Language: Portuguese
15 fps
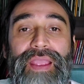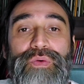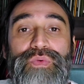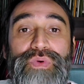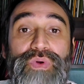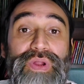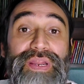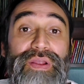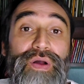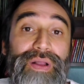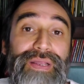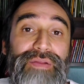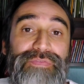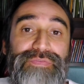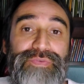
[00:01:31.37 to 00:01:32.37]
É um
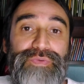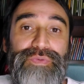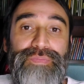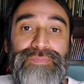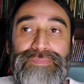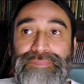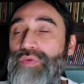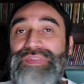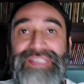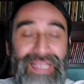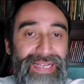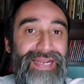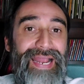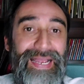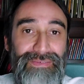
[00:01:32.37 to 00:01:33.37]
coreógrafo
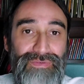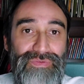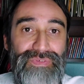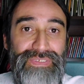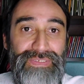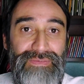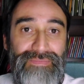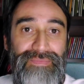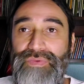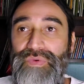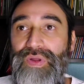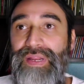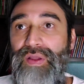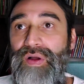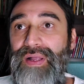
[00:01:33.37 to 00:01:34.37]
consagrado, né? Um
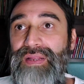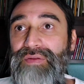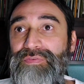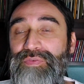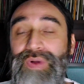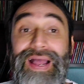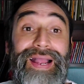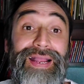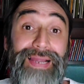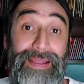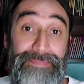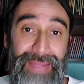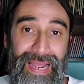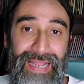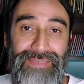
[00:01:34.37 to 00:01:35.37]
coreógrafo
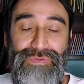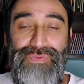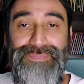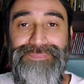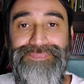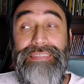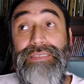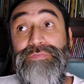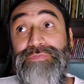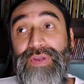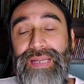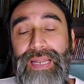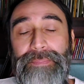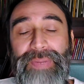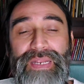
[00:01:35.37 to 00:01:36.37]
aclamado e que
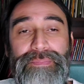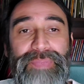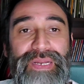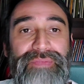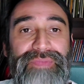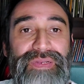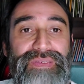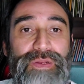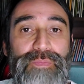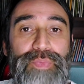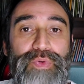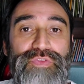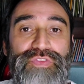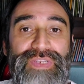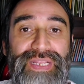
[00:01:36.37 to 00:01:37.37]
foi lá para a Imperatriz
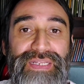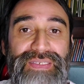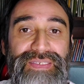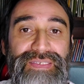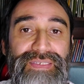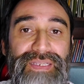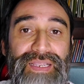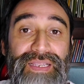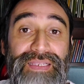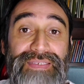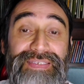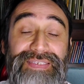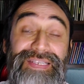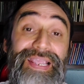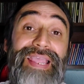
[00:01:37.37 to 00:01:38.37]
Leopoldinense
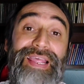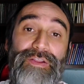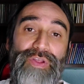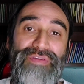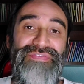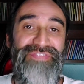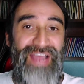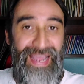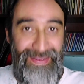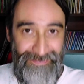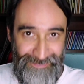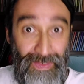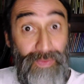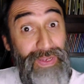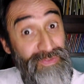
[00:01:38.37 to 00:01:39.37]
se renovar,
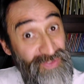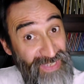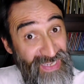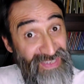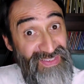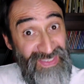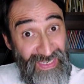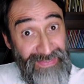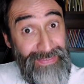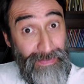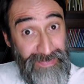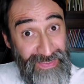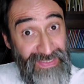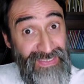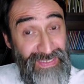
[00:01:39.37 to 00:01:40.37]
que eu acho que é isso que ele está
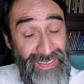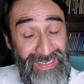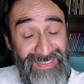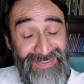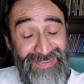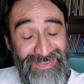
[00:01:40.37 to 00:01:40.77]
precisando,